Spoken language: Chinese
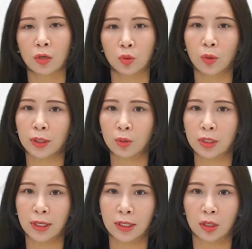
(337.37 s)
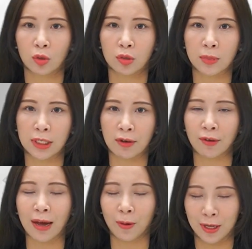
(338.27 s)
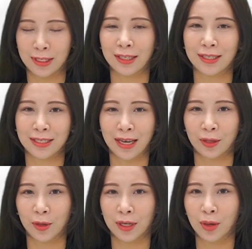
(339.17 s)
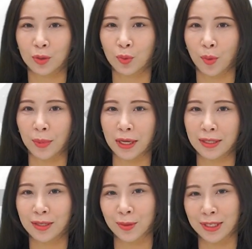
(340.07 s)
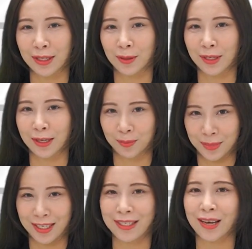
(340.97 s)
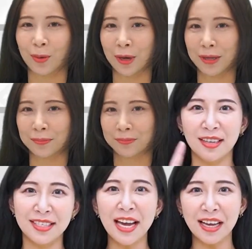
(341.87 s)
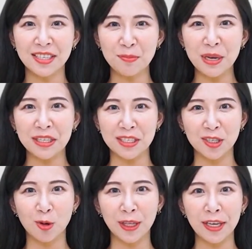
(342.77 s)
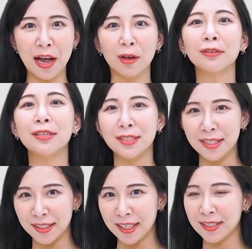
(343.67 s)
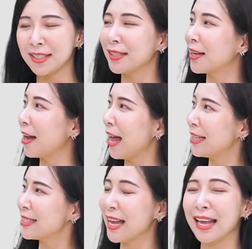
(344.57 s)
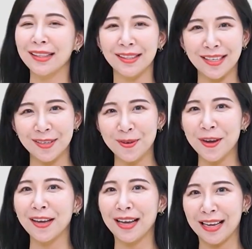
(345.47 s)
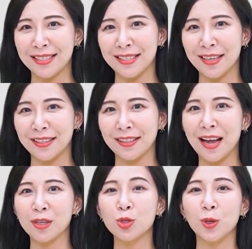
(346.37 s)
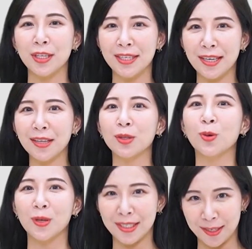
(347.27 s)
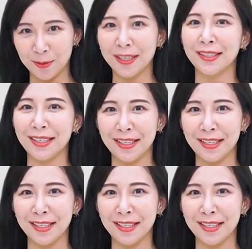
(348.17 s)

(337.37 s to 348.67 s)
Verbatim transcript: 如果您对这个议题有什么想法，欢迎在底下留言告诉我们。新闻三六零，下次再会。等一下，先别急着关掉，提醒您记得按赞、订阅、开启小铃铛，锁定更多新闻议